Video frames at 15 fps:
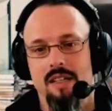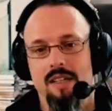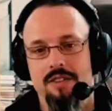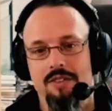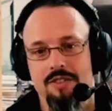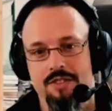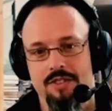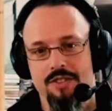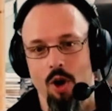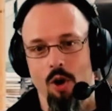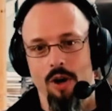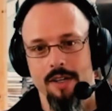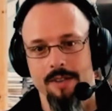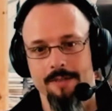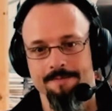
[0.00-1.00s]

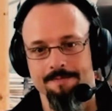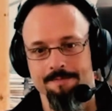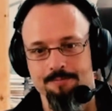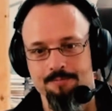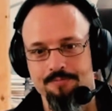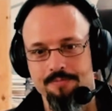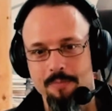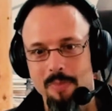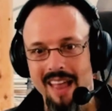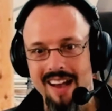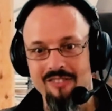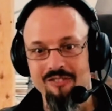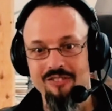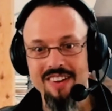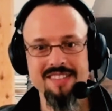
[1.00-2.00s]
So,
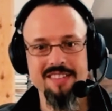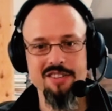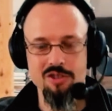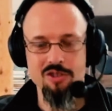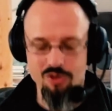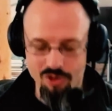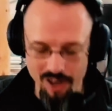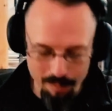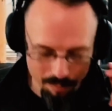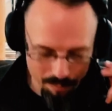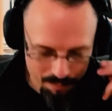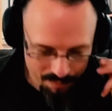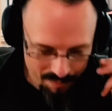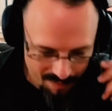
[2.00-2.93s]
was ist Scrum?